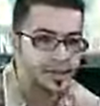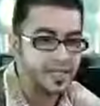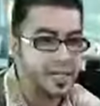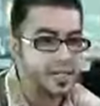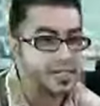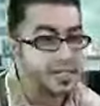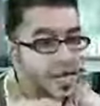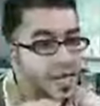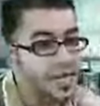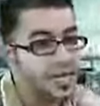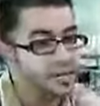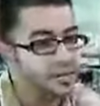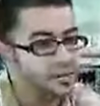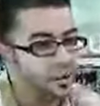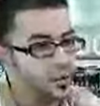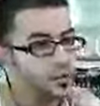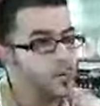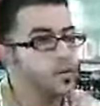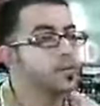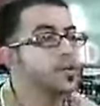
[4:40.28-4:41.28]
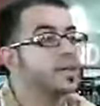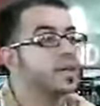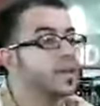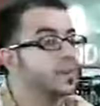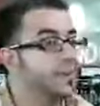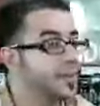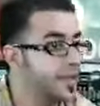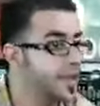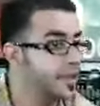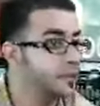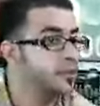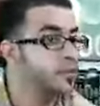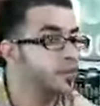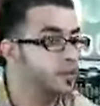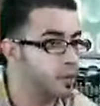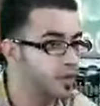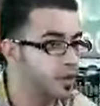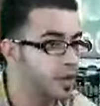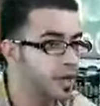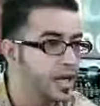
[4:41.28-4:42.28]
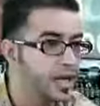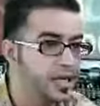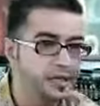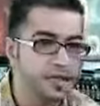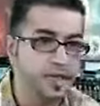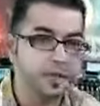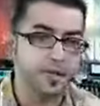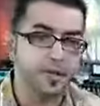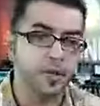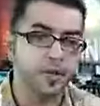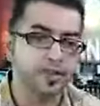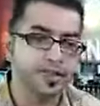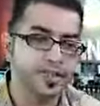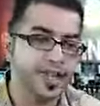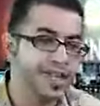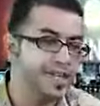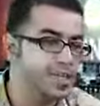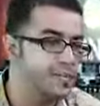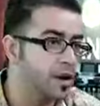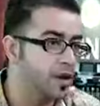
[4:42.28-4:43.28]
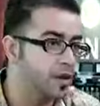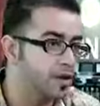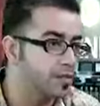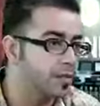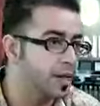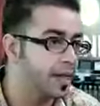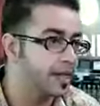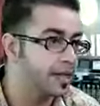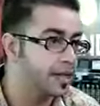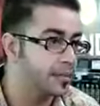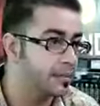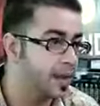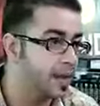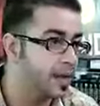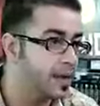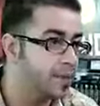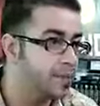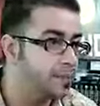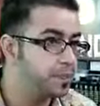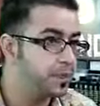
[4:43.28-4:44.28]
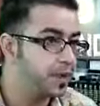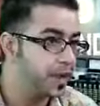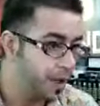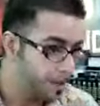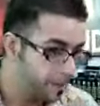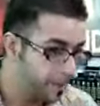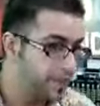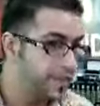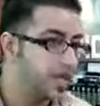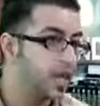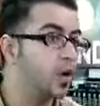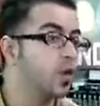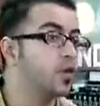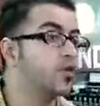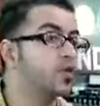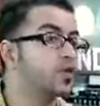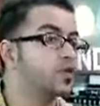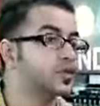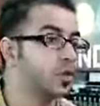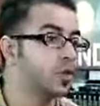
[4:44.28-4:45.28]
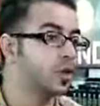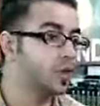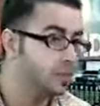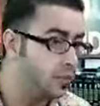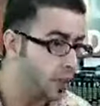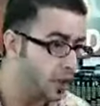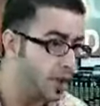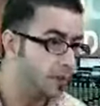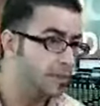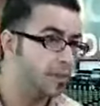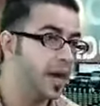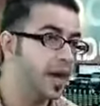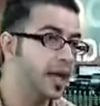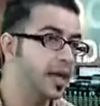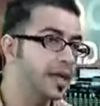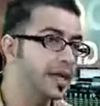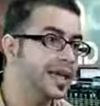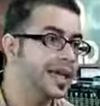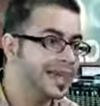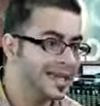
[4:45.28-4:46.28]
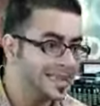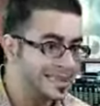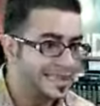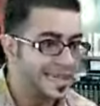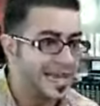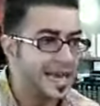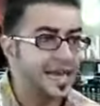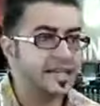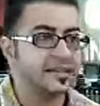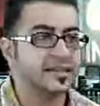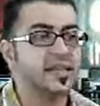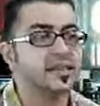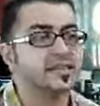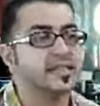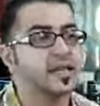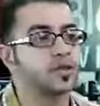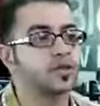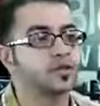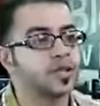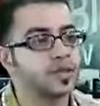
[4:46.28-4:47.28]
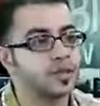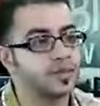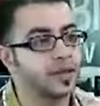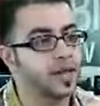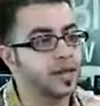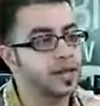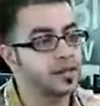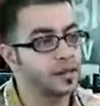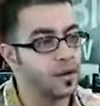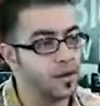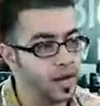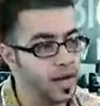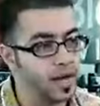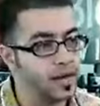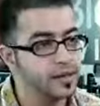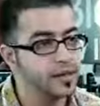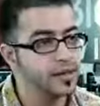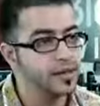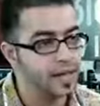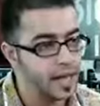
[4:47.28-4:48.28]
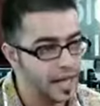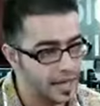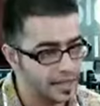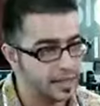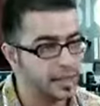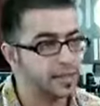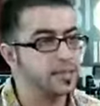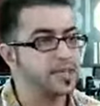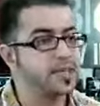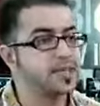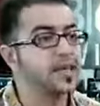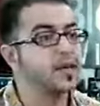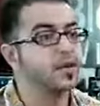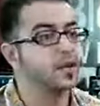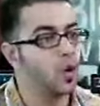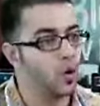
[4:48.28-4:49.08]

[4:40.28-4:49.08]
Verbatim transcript: minyak naik maupun minyak, minyak turun. Jadi menurut saya di bawah 95 minyak oversold boleh buy, di atas 105 dolar harga minyak